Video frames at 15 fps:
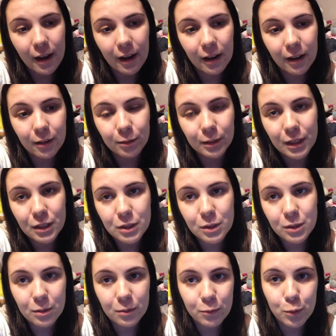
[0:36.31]
А, у
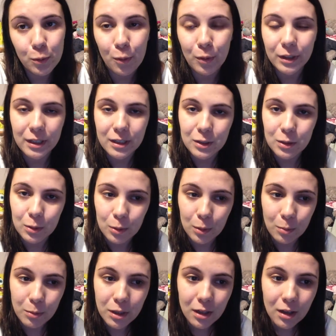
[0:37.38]
нас все в этот раз
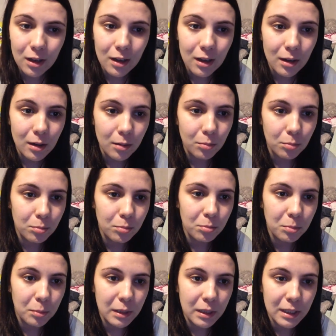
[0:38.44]
скромненько.
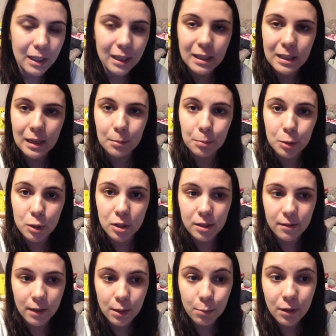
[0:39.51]
Мы не хотели пышной
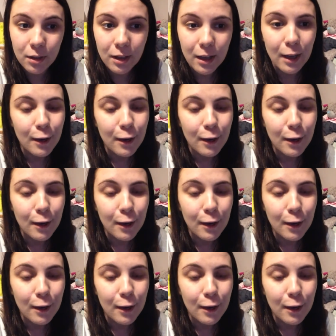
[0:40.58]
свадьбы.